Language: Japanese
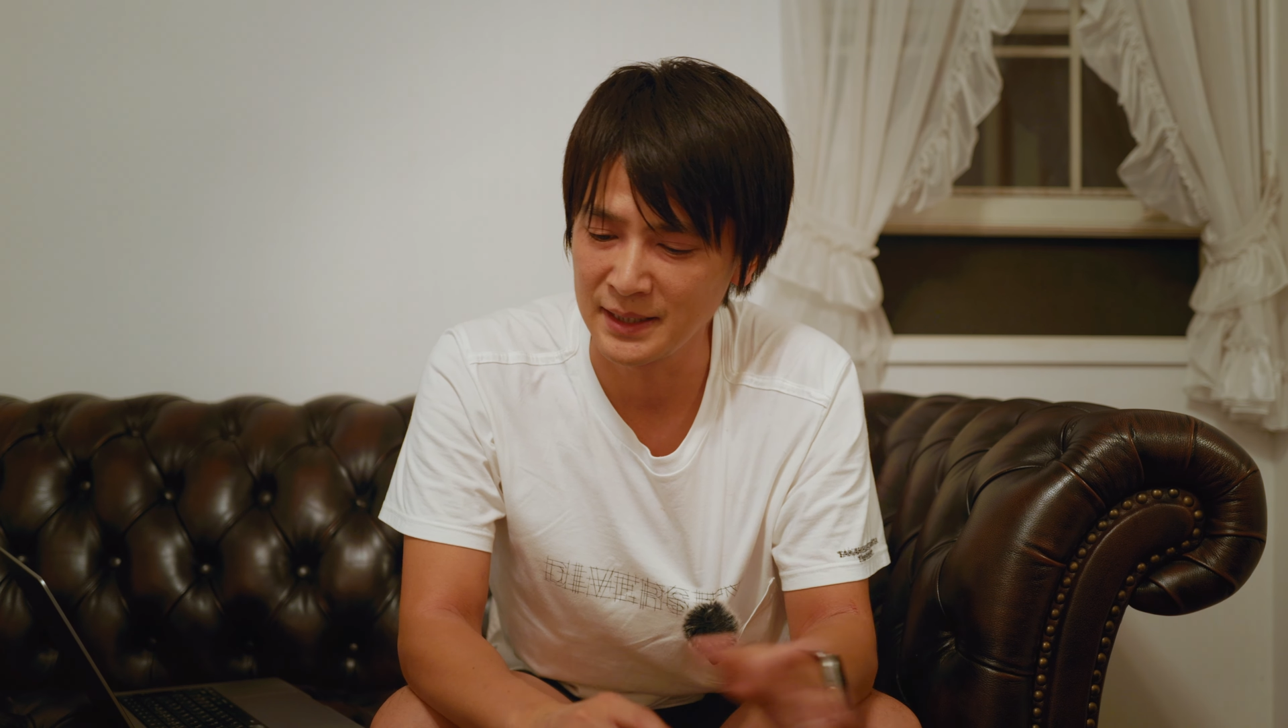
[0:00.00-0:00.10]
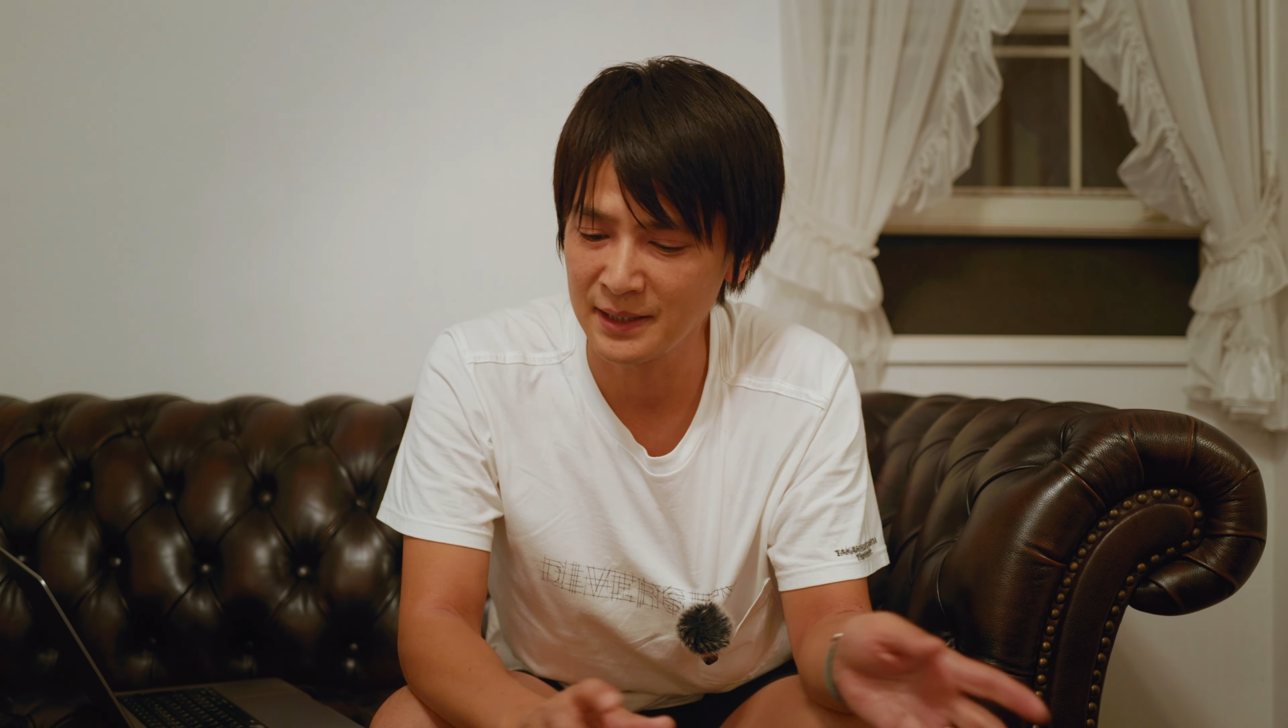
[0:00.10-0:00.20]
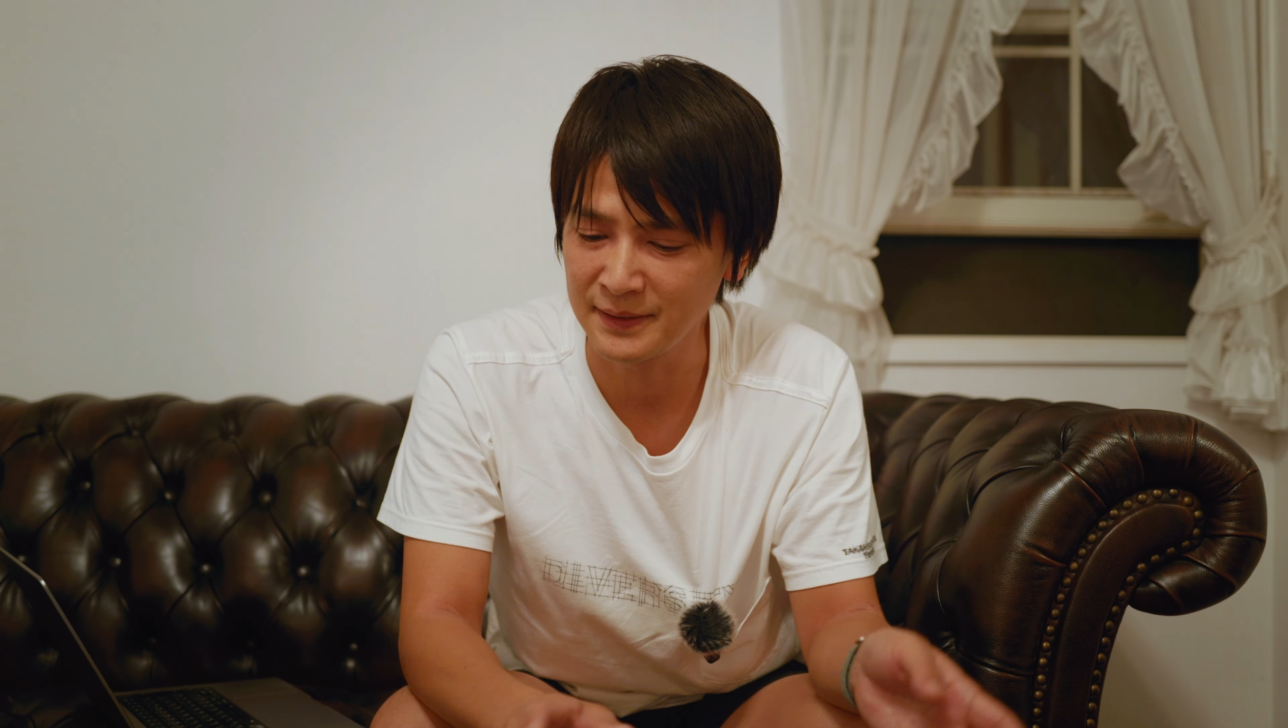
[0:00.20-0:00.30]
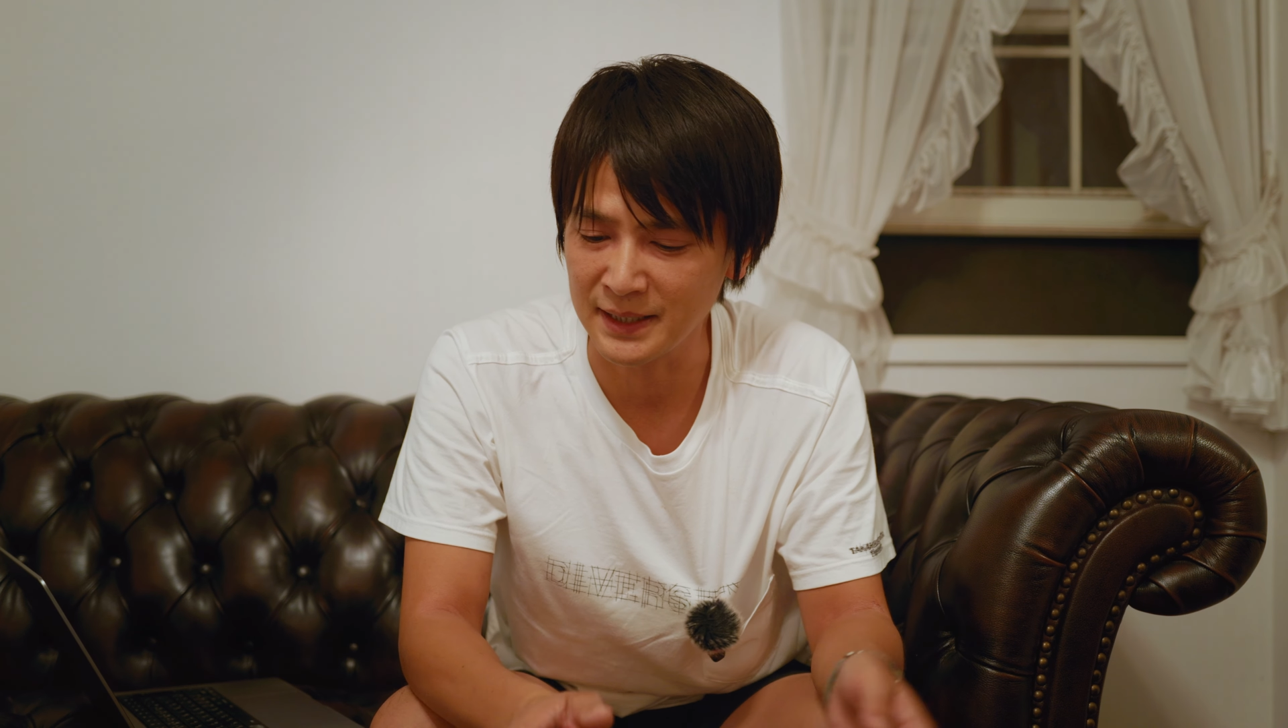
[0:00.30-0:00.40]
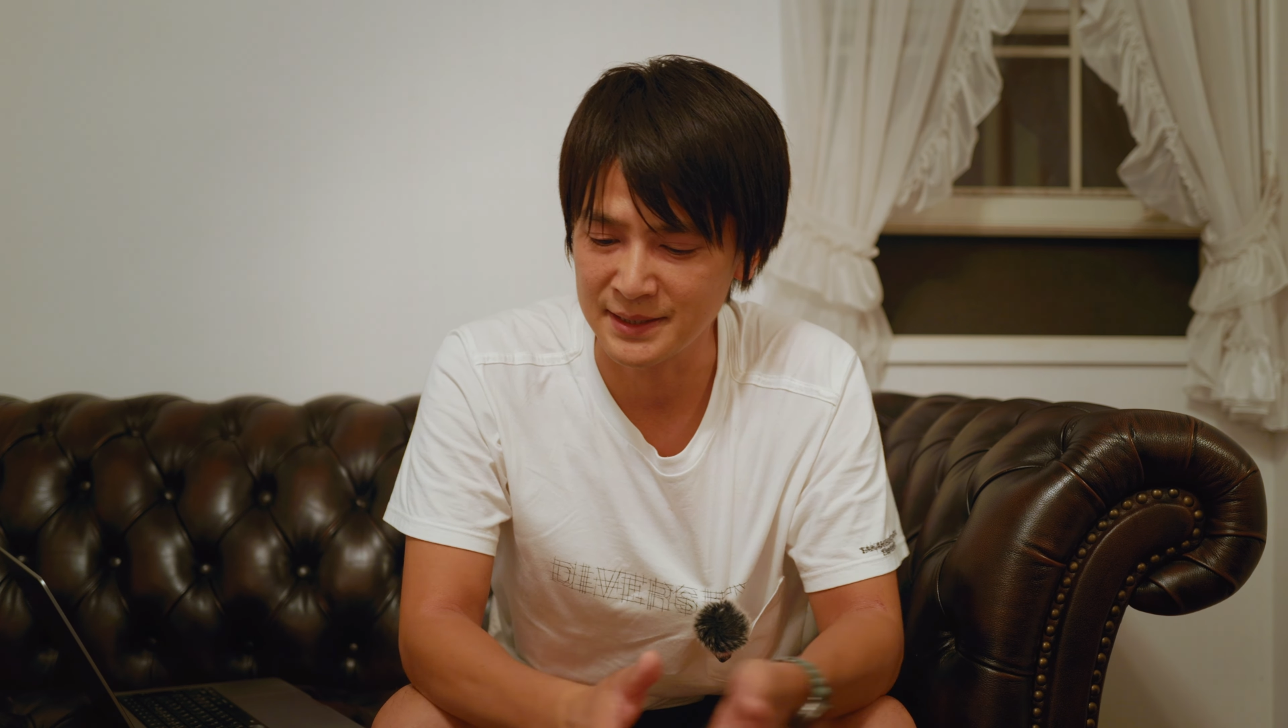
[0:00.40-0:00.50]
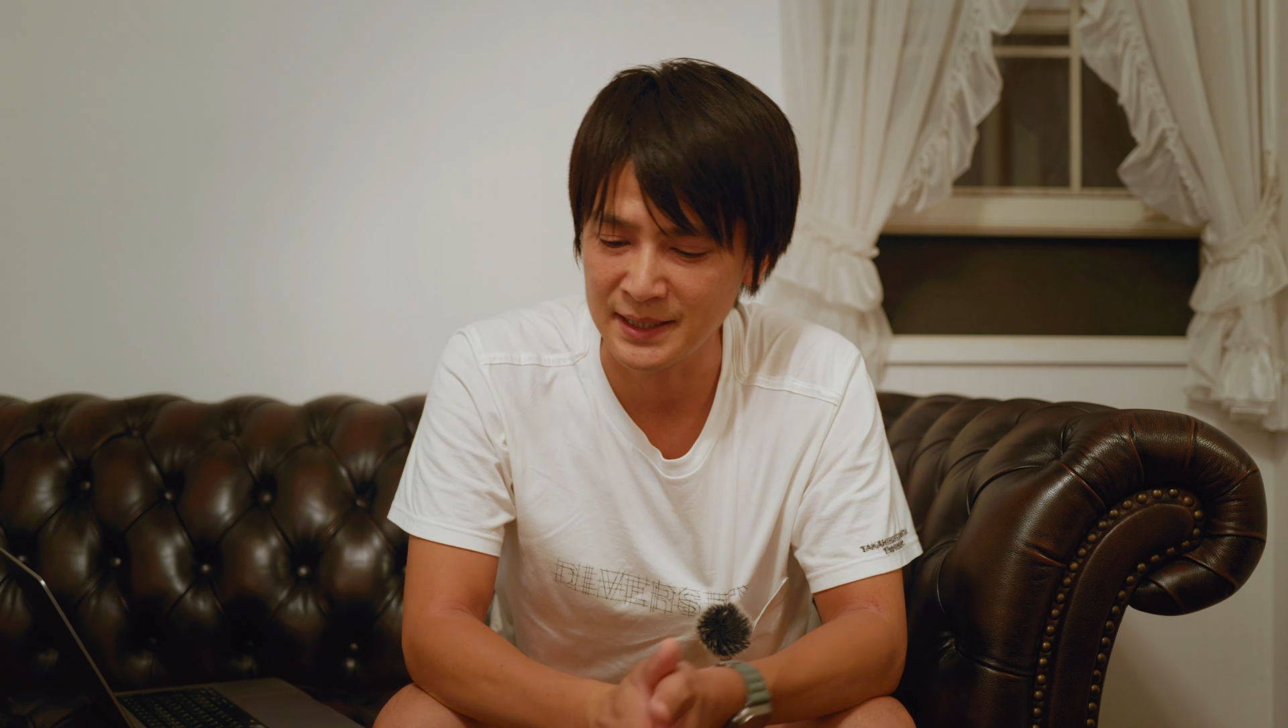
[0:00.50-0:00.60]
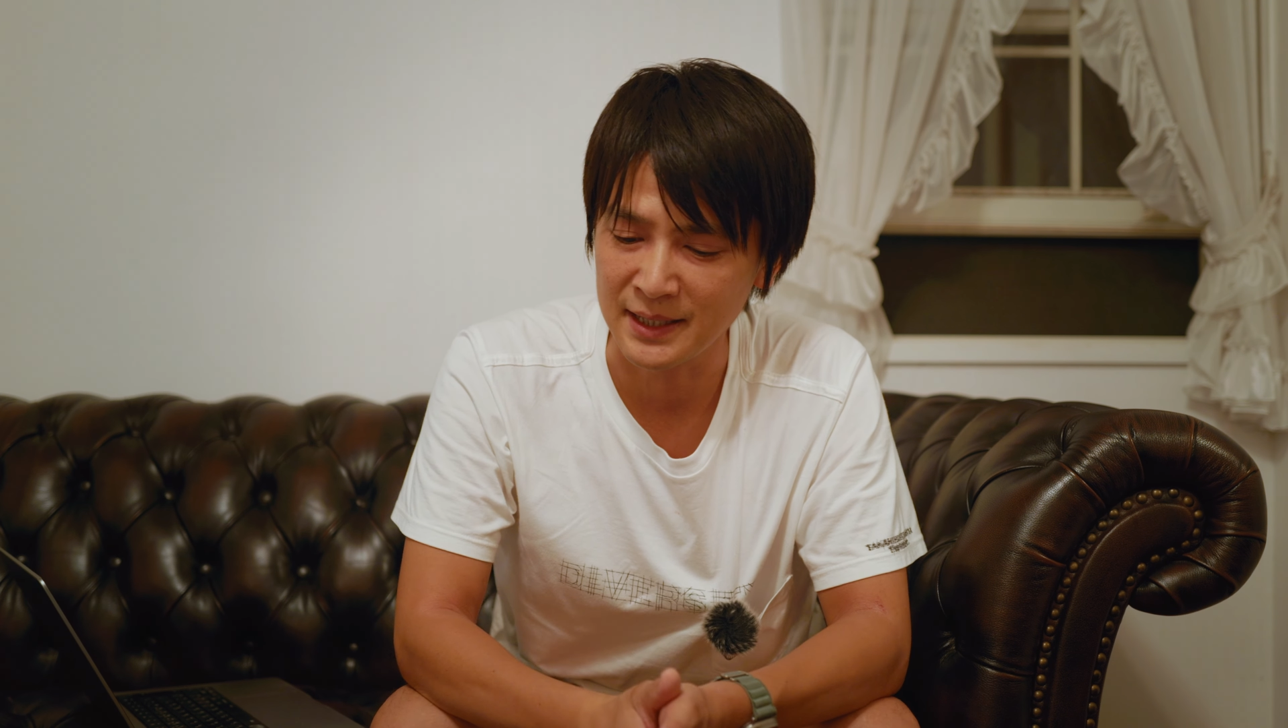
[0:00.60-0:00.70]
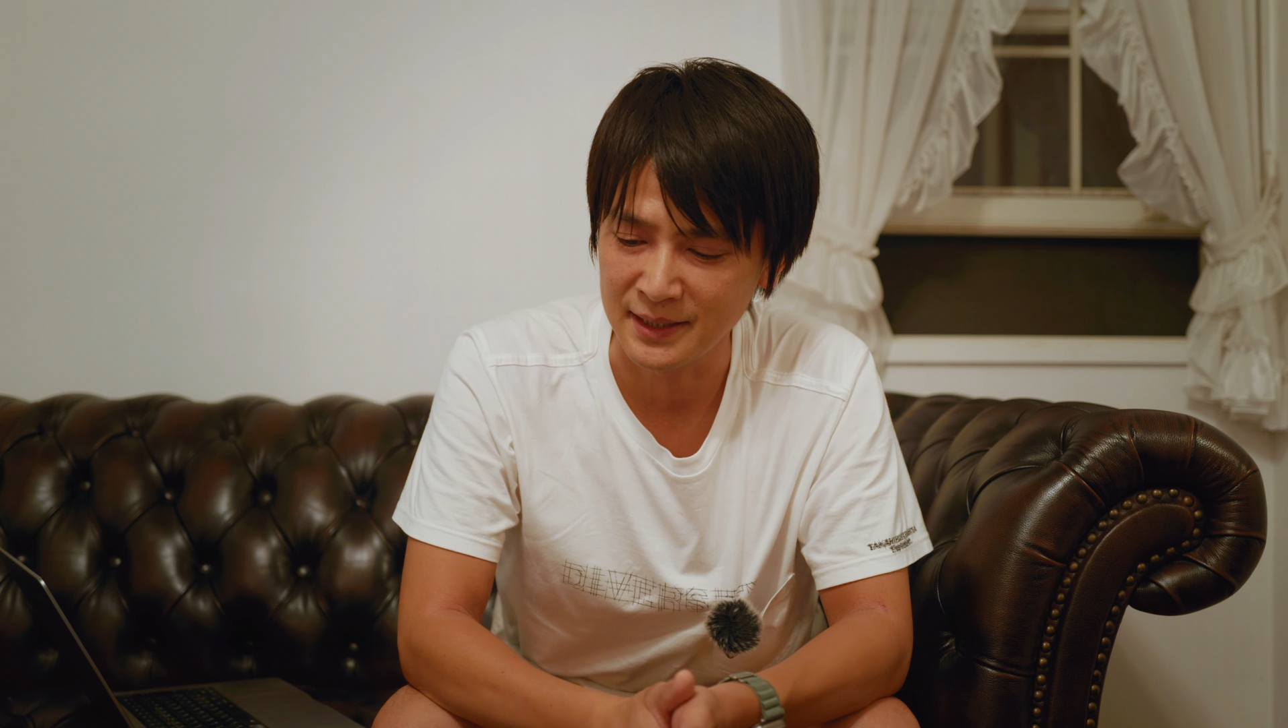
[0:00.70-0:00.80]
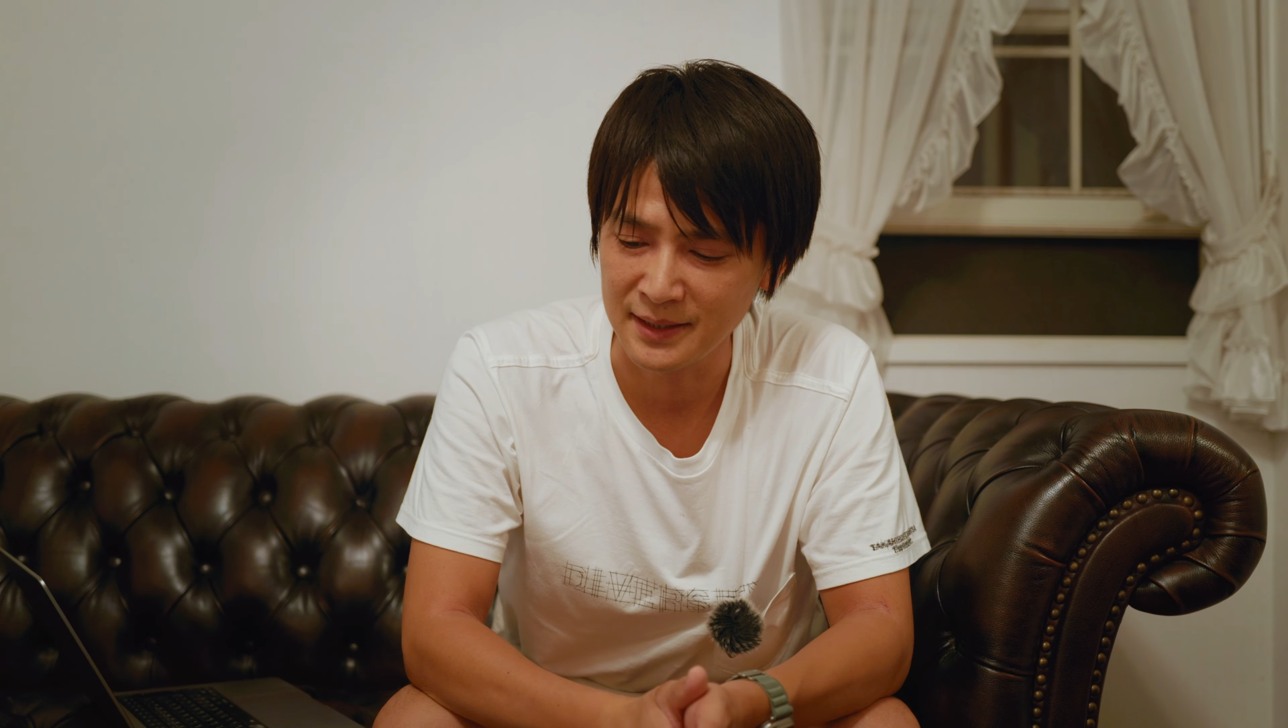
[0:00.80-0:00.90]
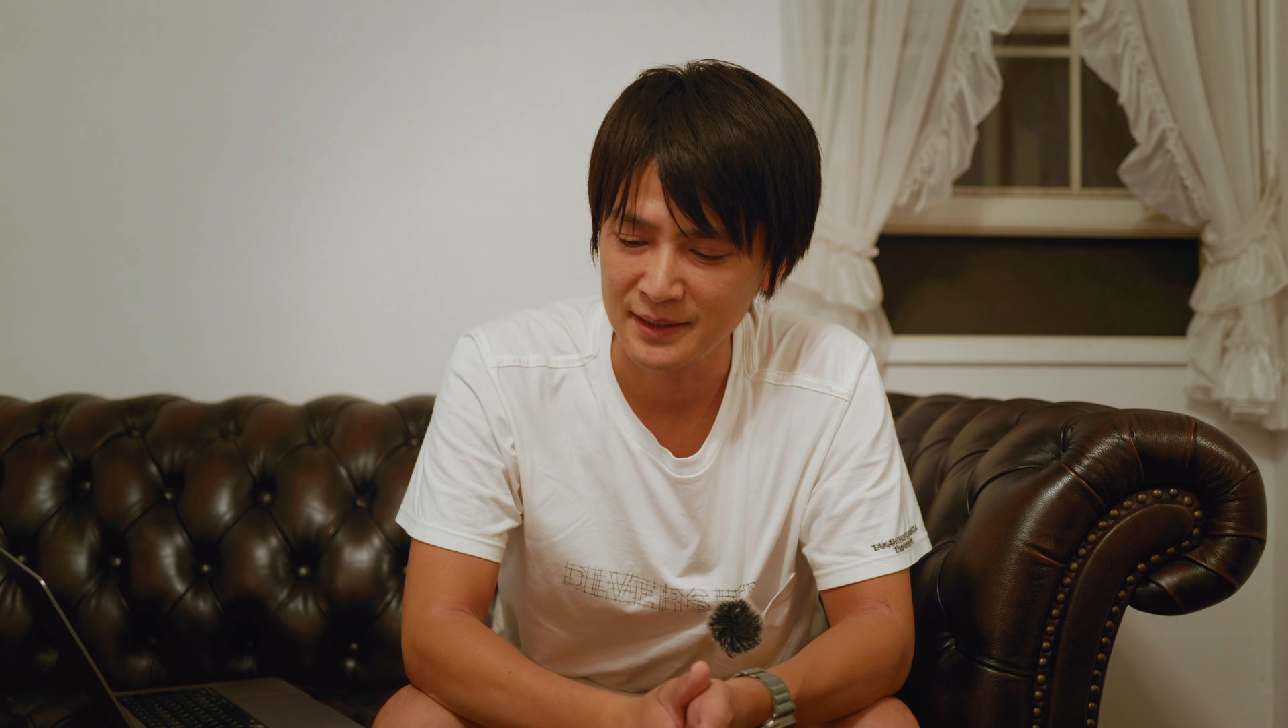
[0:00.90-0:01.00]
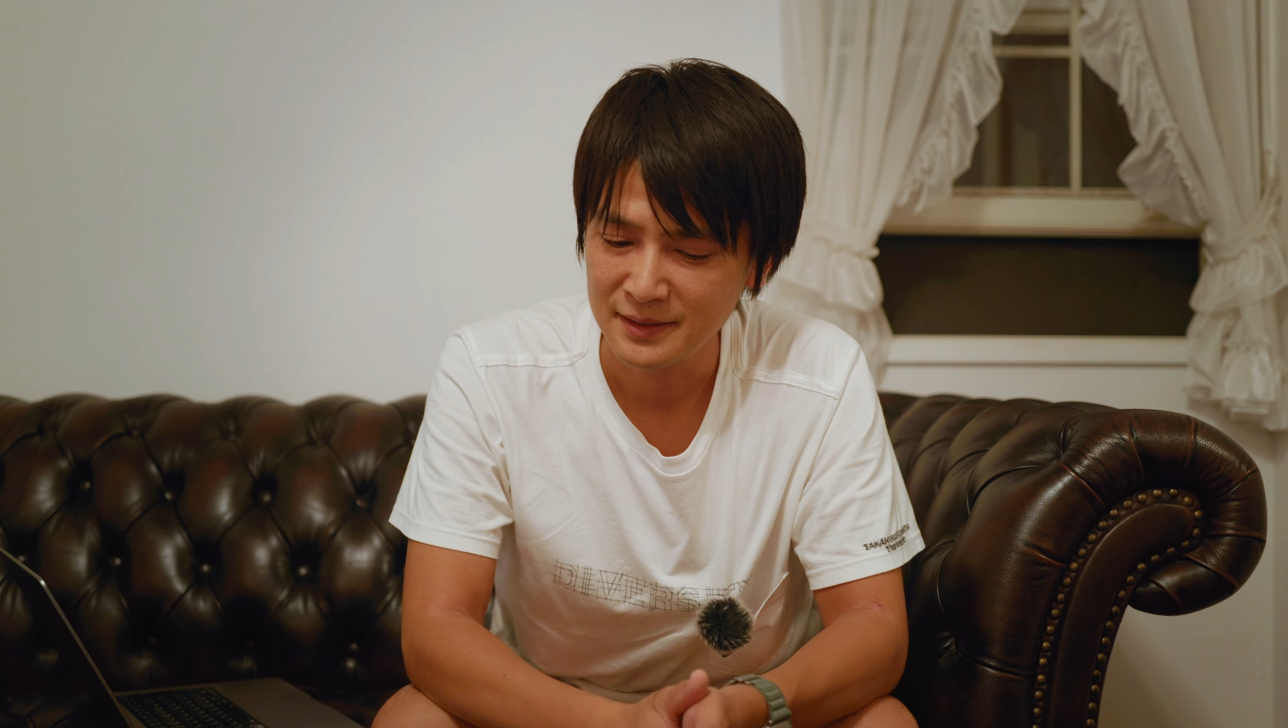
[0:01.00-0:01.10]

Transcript: 絵代わりがしない